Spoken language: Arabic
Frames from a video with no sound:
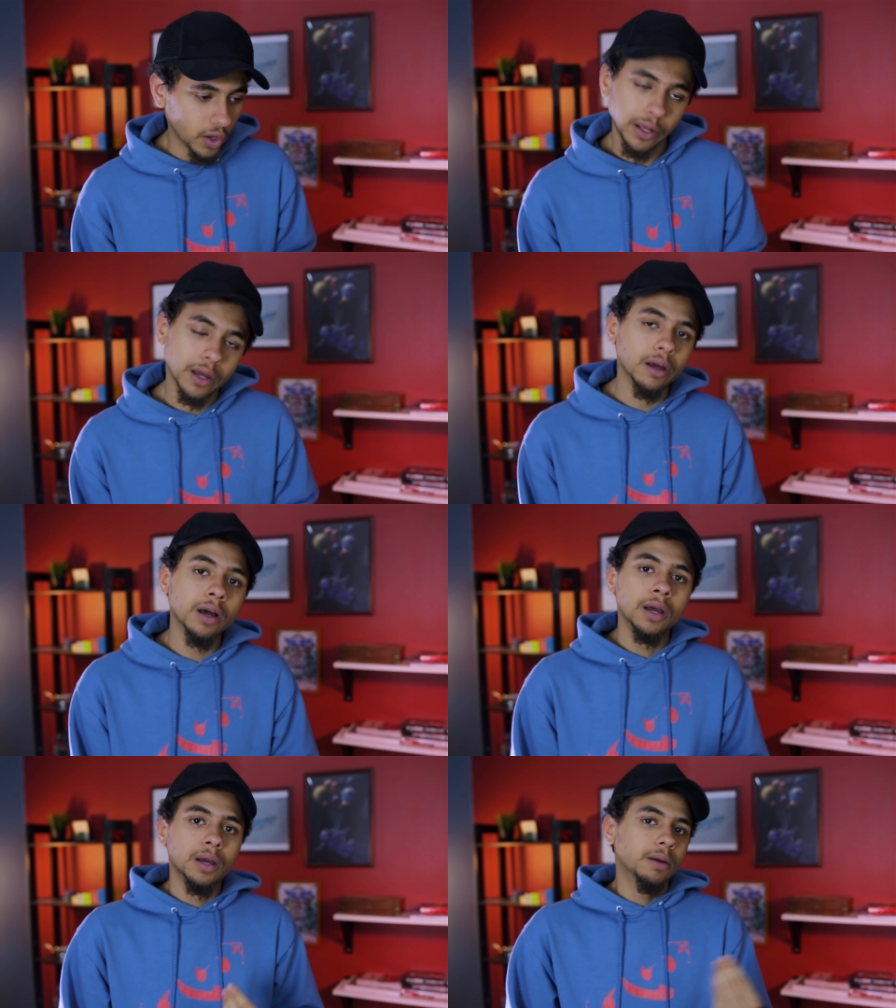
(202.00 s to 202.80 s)

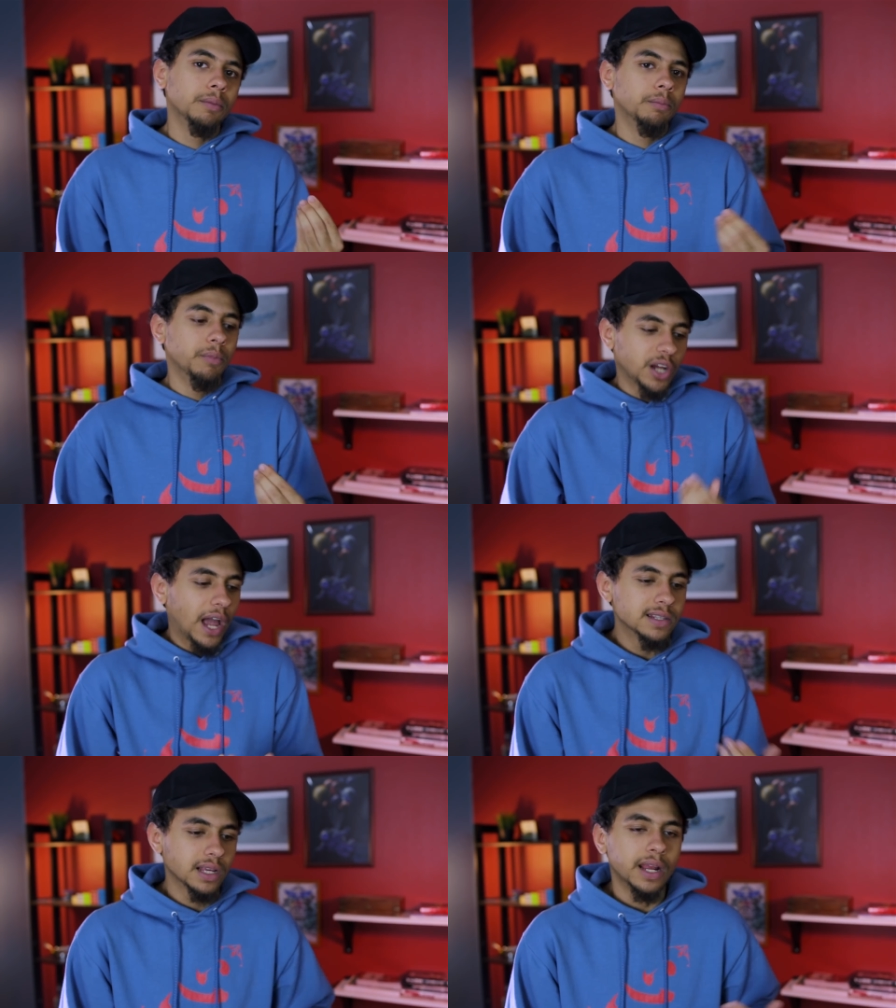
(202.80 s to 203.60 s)
صغيره مش
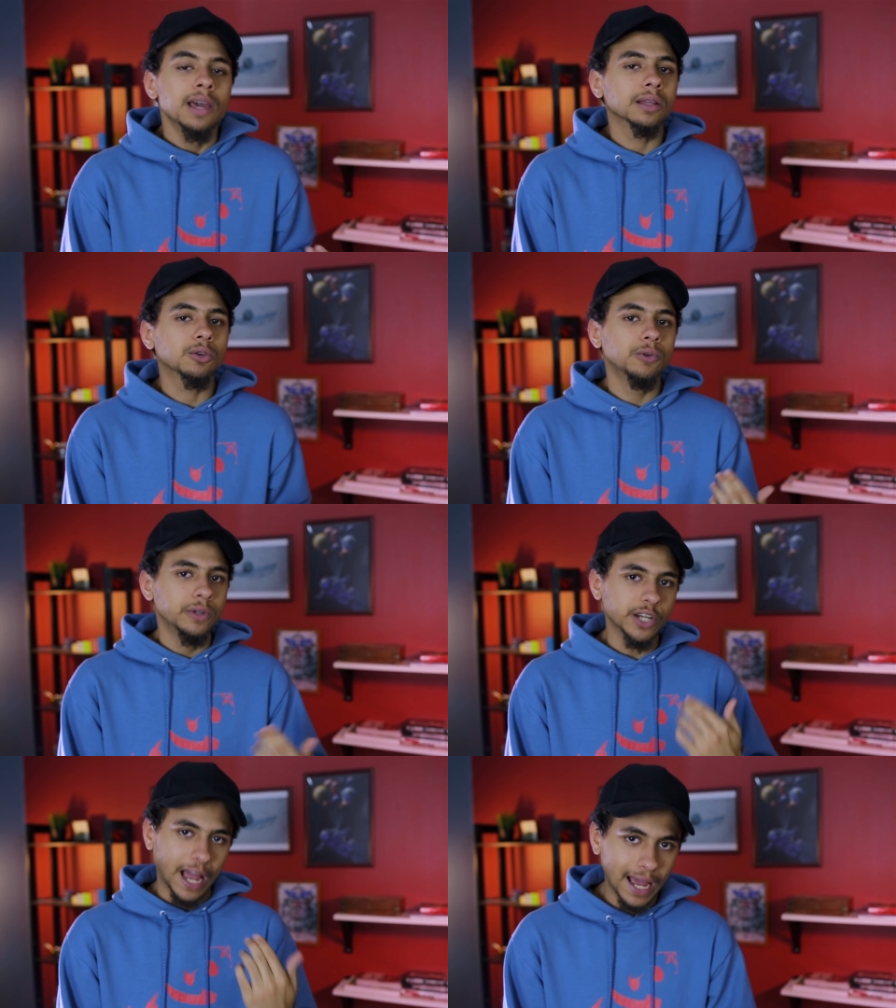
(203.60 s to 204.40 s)
عايزه ان هي
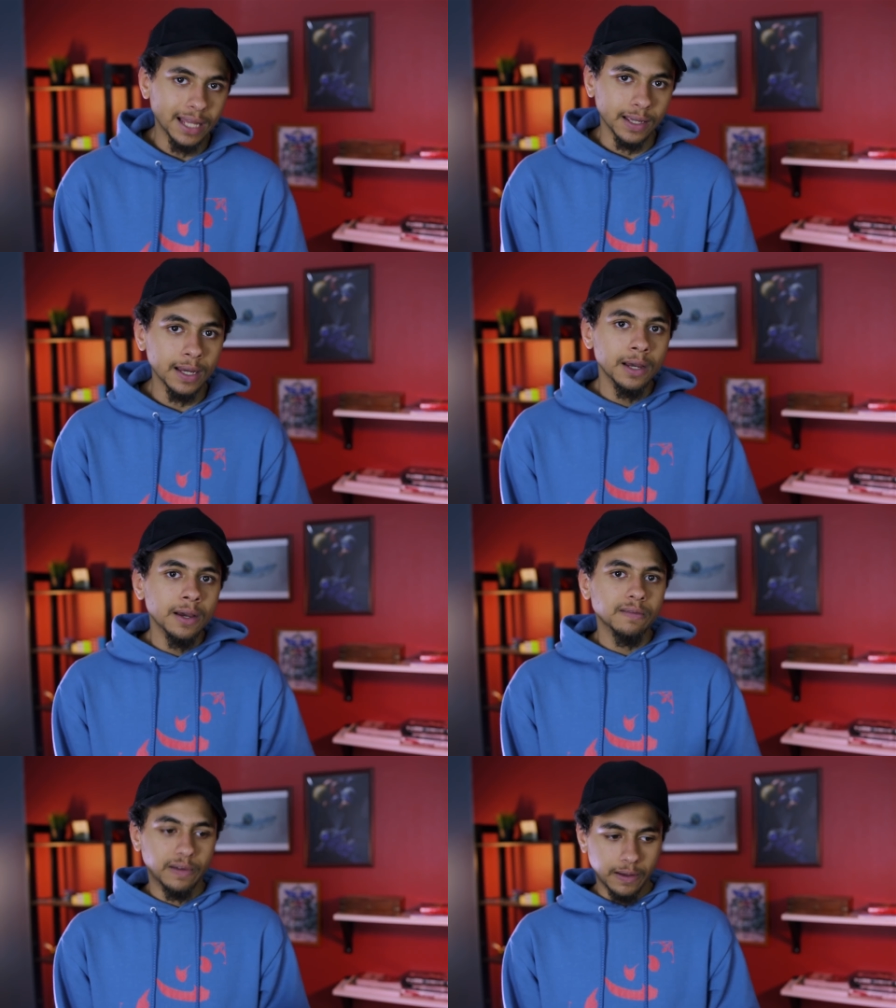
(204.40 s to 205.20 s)
تكون شحاته
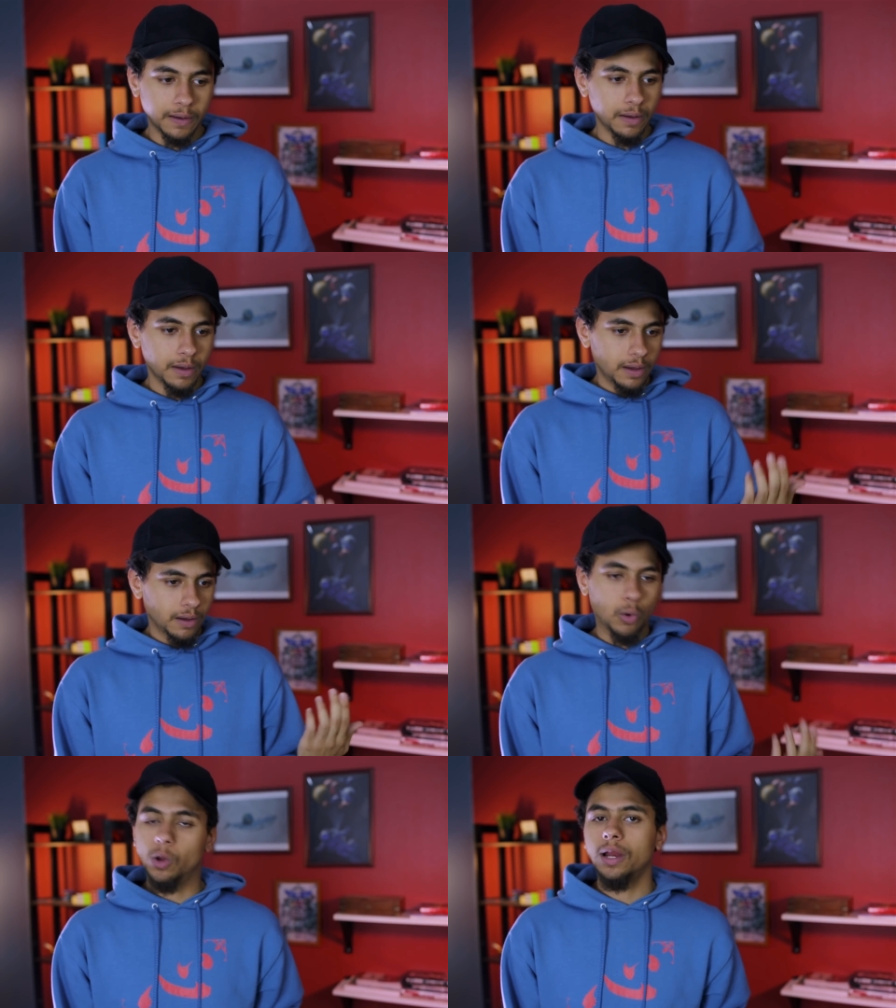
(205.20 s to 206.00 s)
ف
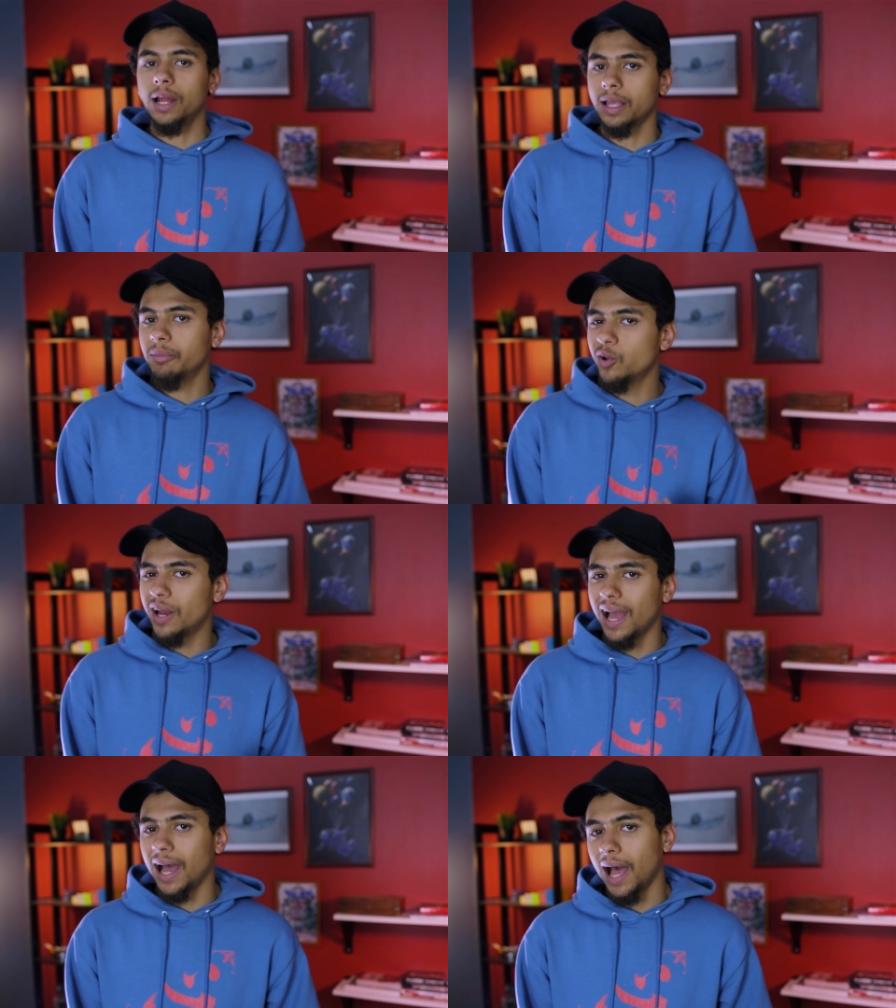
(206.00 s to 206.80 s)
كل اللي هتعمله ان
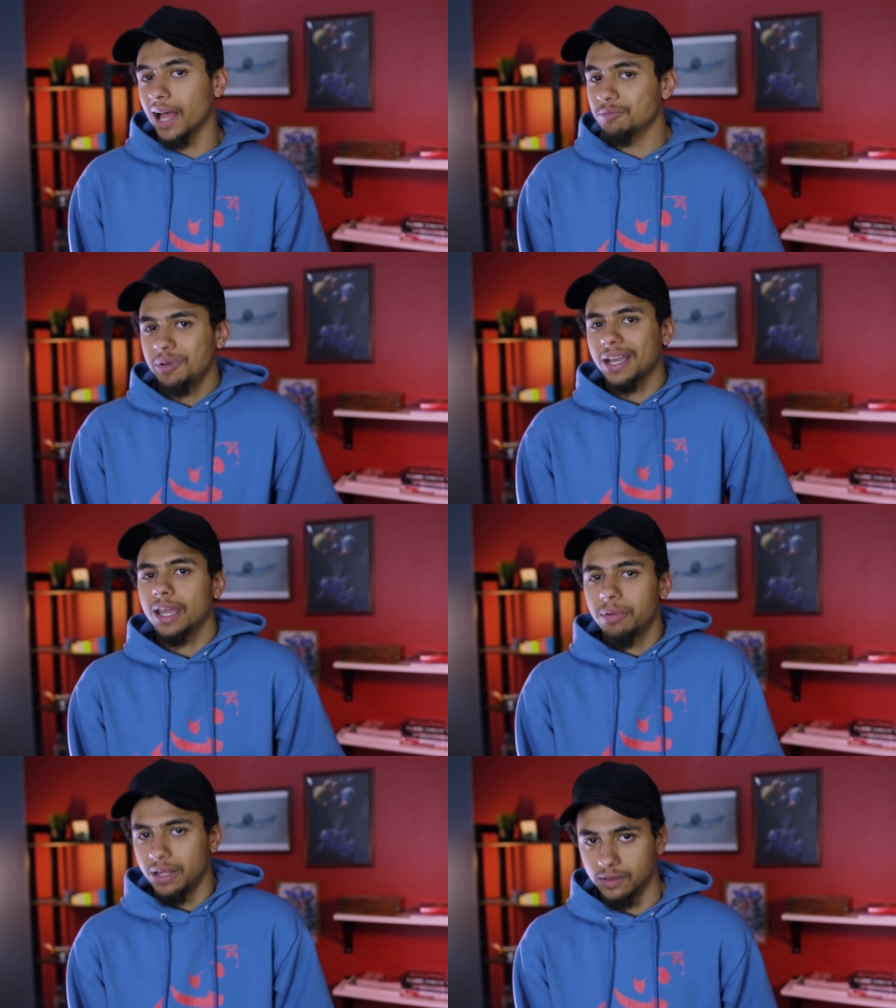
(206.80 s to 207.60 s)
هي هتبيع
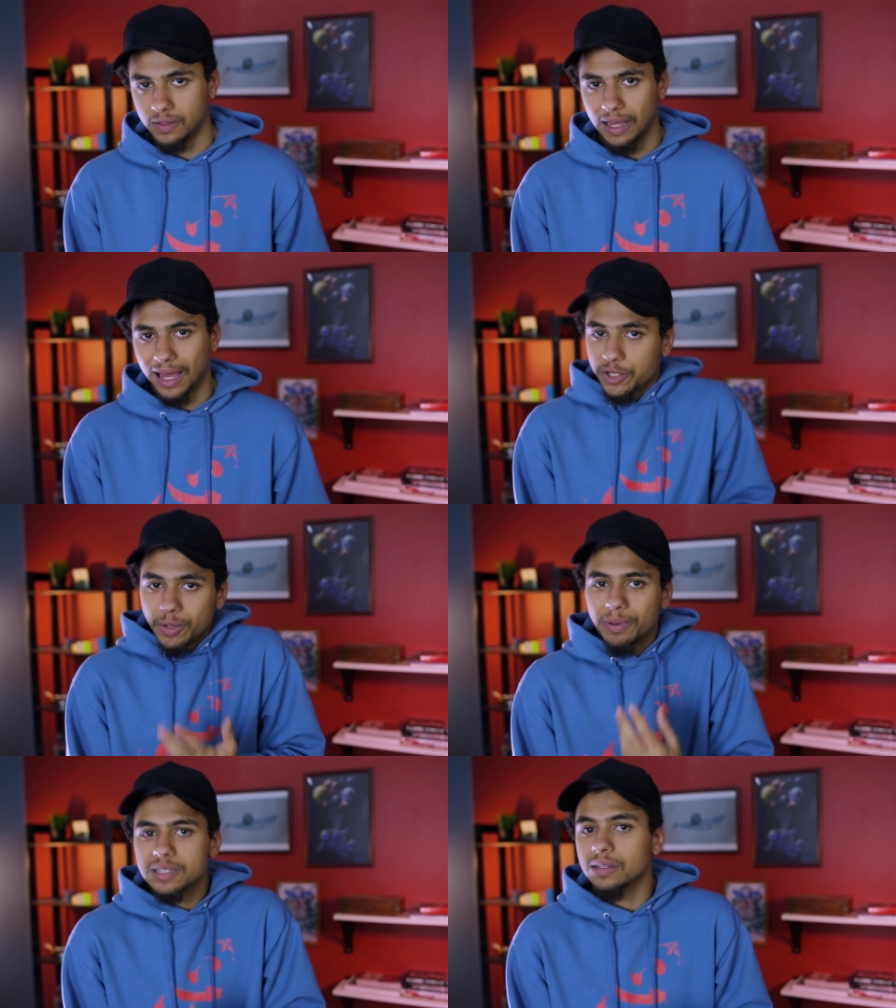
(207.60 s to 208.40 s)
كبريت
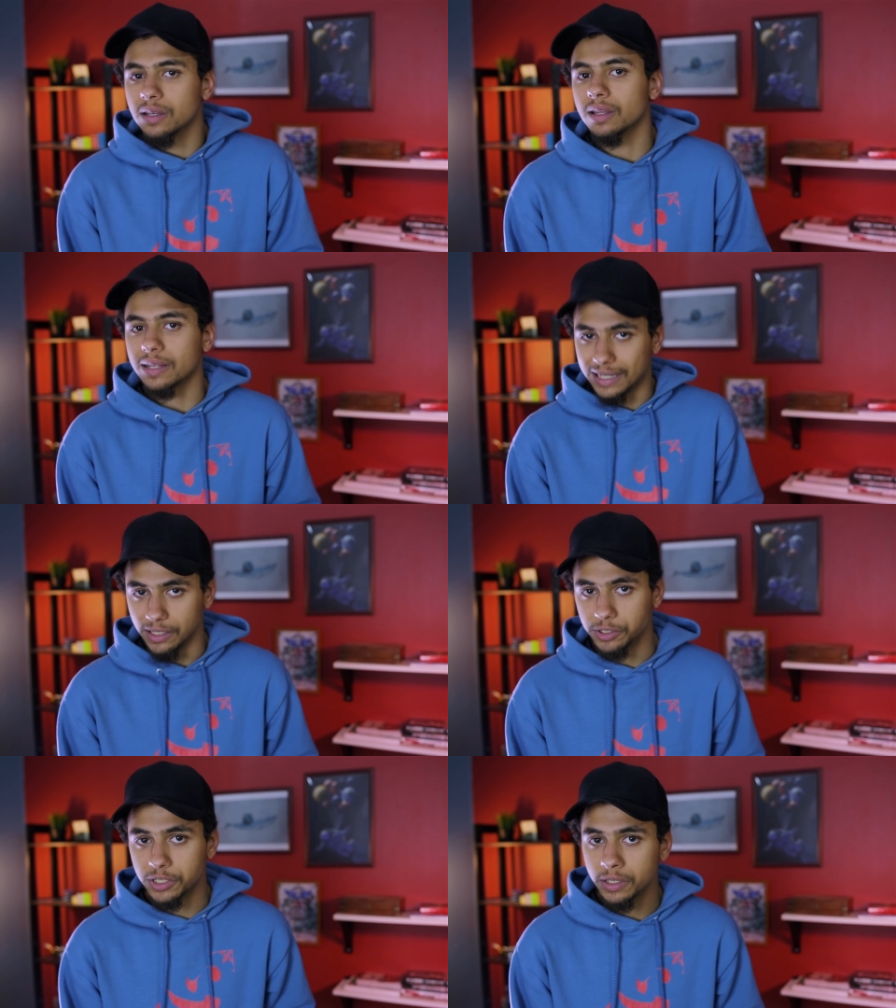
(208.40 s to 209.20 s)
علشان بس تقدر
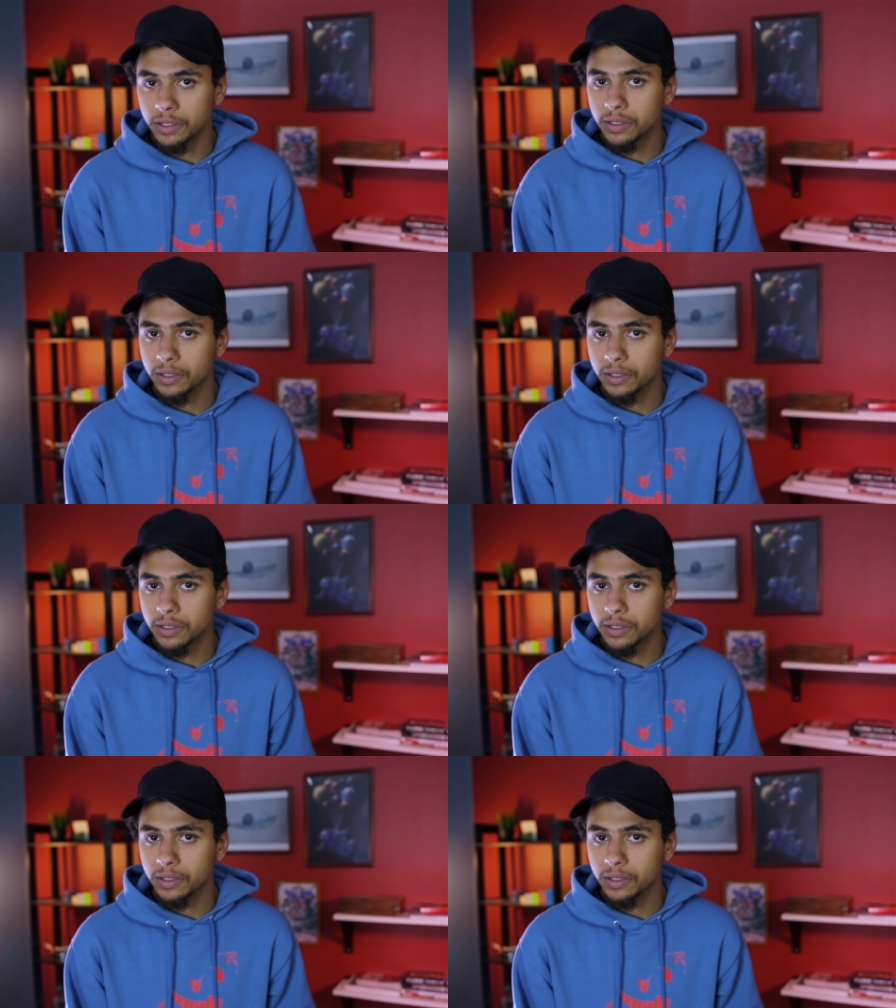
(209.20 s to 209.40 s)
تعيش